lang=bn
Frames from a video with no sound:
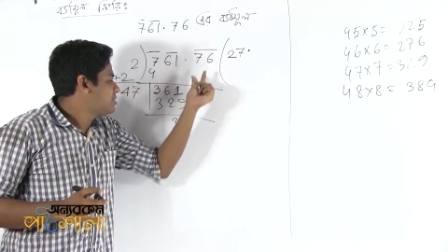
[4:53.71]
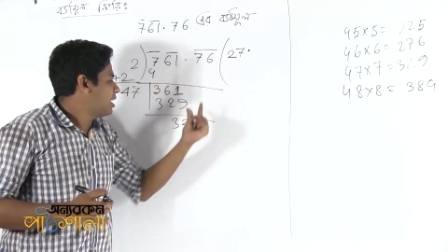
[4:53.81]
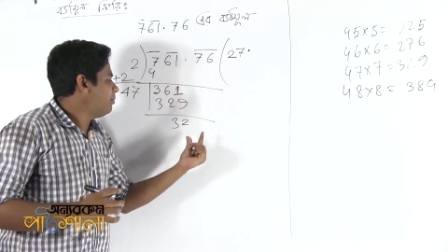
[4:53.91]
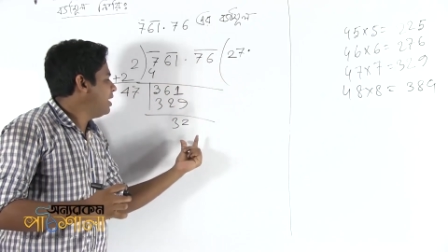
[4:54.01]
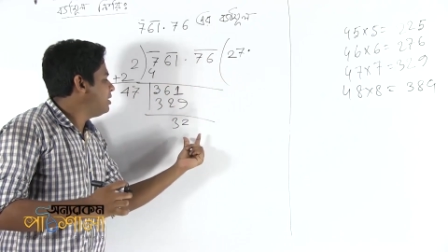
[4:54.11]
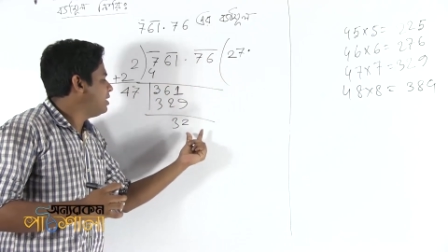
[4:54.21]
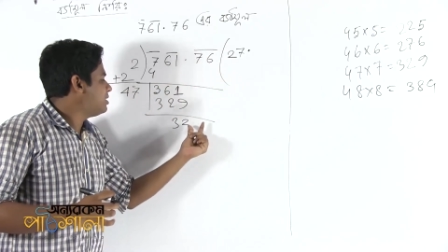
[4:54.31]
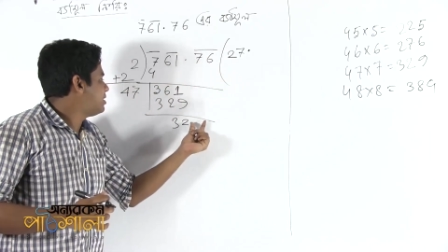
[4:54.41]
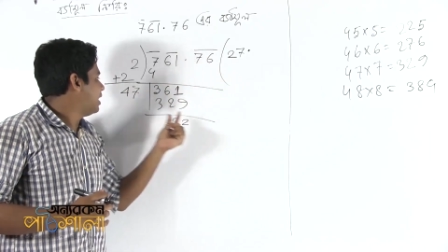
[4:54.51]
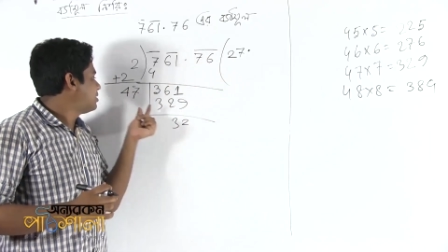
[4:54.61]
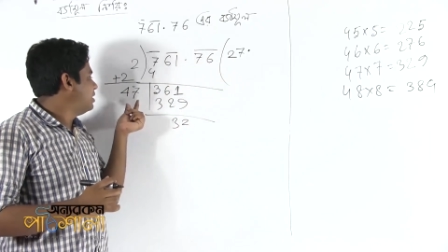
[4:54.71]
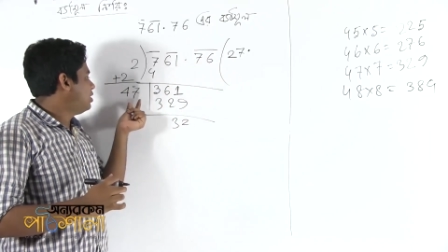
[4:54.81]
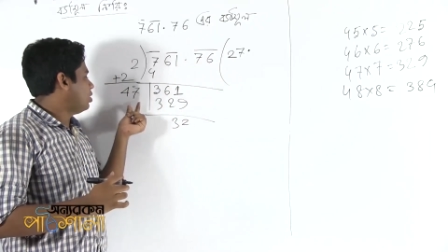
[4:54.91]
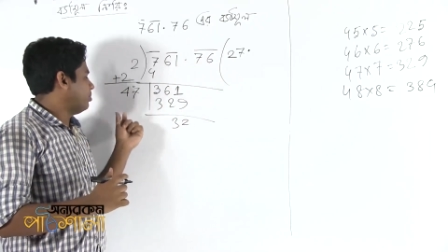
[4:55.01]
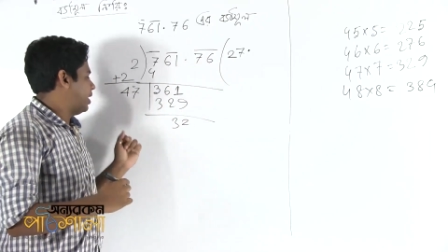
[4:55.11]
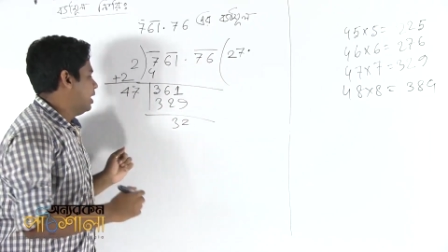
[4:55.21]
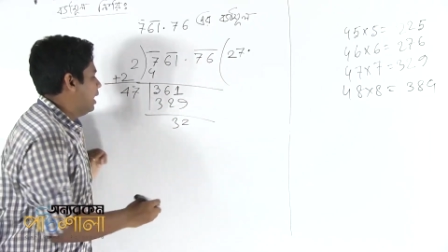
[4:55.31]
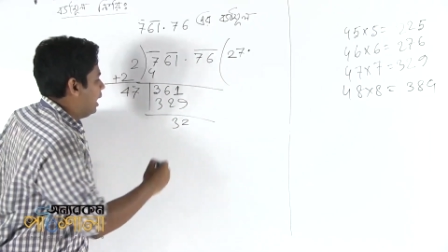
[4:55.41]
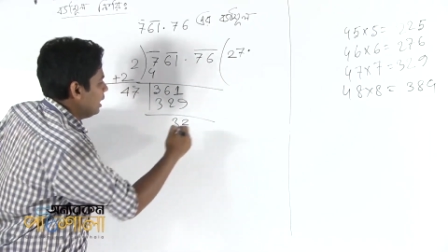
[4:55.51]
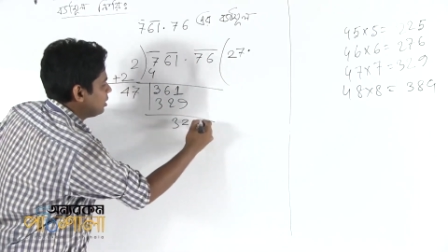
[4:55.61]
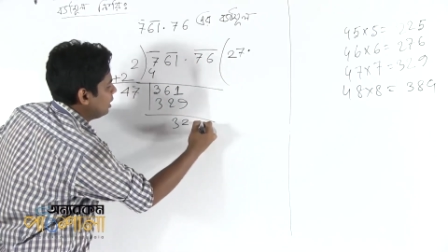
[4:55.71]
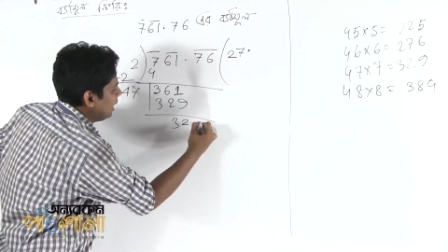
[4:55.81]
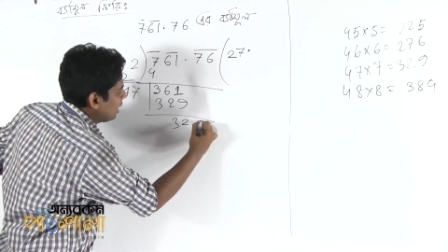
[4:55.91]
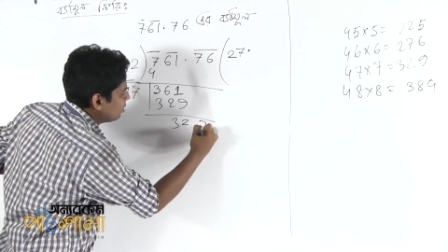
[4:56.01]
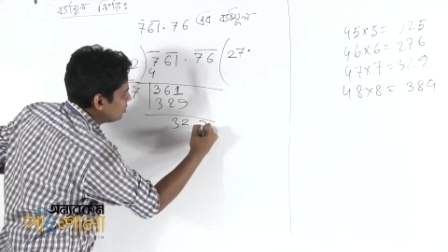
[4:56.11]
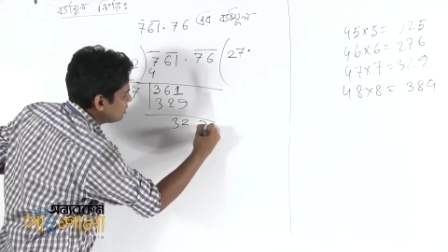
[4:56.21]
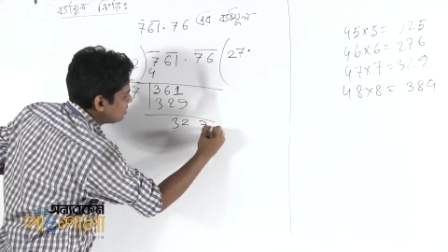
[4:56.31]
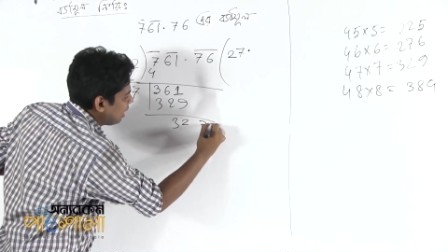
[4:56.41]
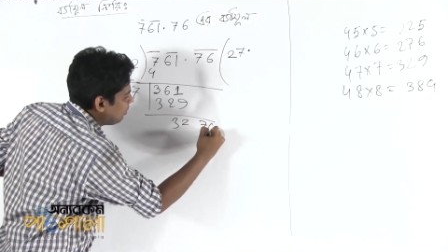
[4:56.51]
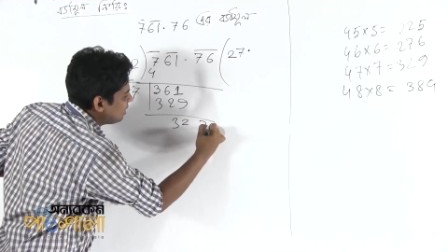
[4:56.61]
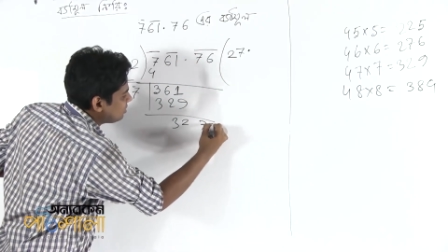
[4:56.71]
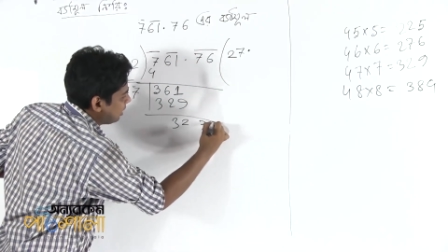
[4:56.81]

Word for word: সেভেন্টি সিক্স নিতে হবে তাহলে এখন সেভেন